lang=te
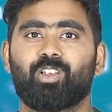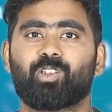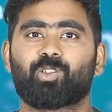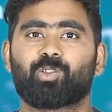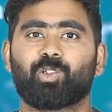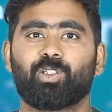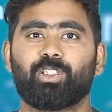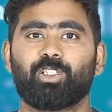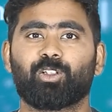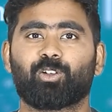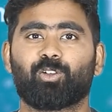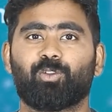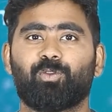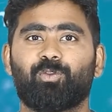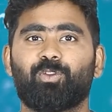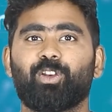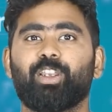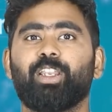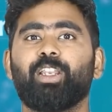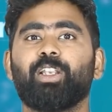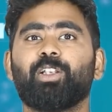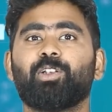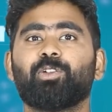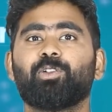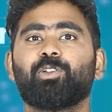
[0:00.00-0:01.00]
సో ఇది ఒక
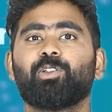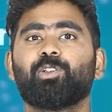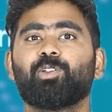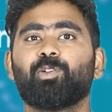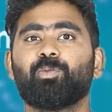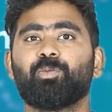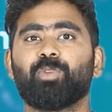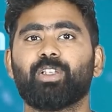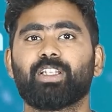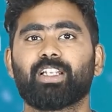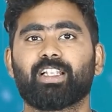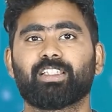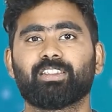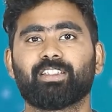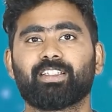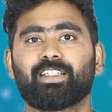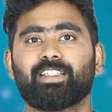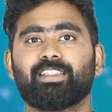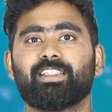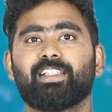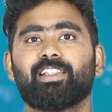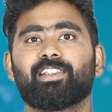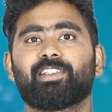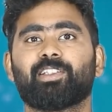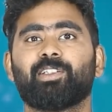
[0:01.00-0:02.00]
ఫ్రీ టూలు మీరు
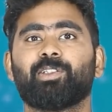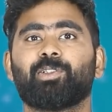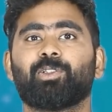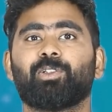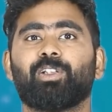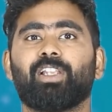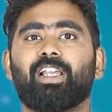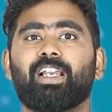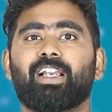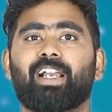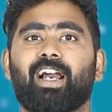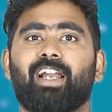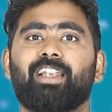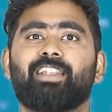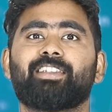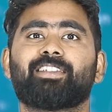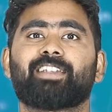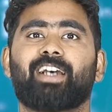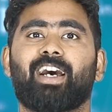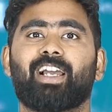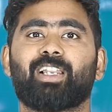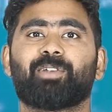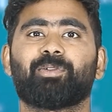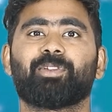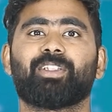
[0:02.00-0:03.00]
అందరికీ తెలిసిన టూలే కానీ
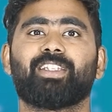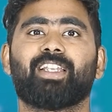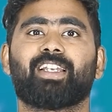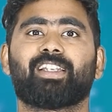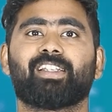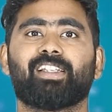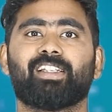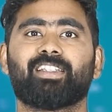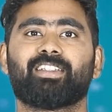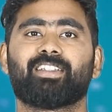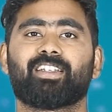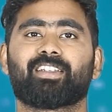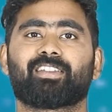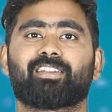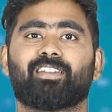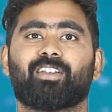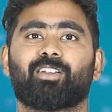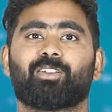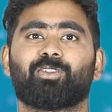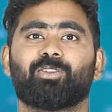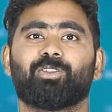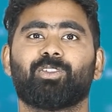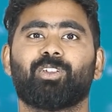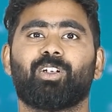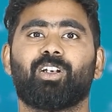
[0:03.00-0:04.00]
చాలామంది నెగ్లెక్ట్
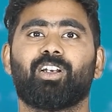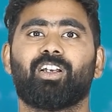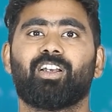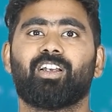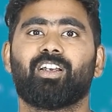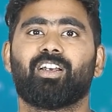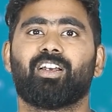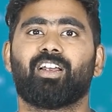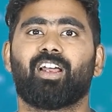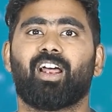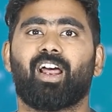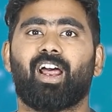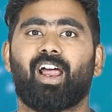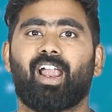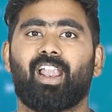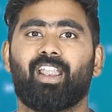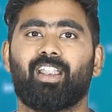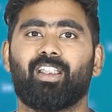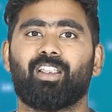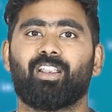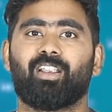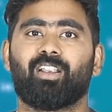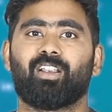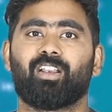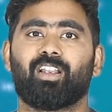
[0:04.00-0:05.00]
చేస్తారు
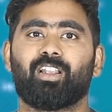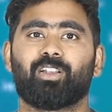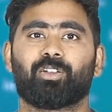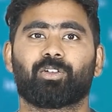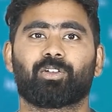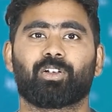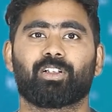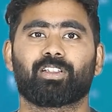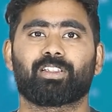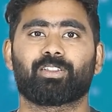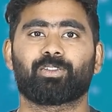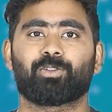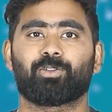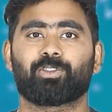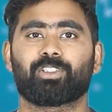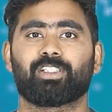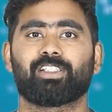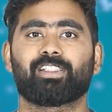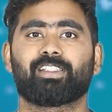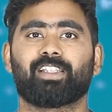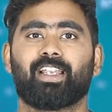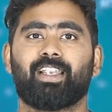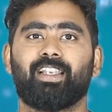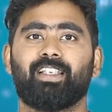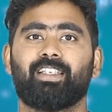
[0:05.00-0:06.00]
అండ్ ఇదొక
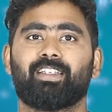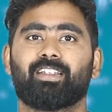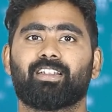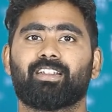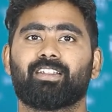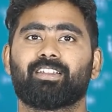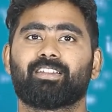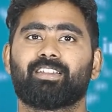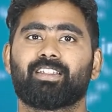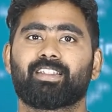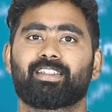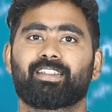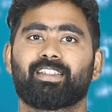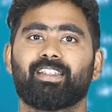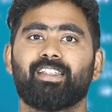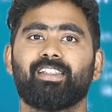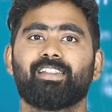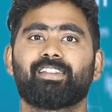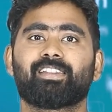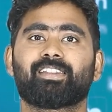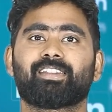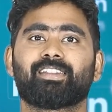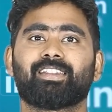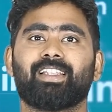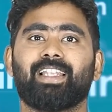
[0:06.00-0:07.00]
సోషల్ సైట్ దిస్
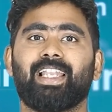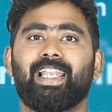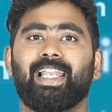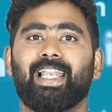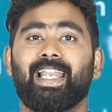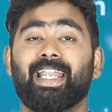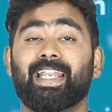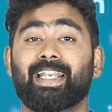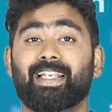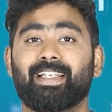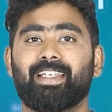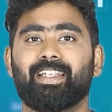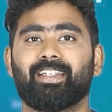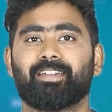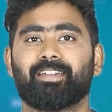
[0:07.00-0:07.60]
ఈజ్ లింక్డ్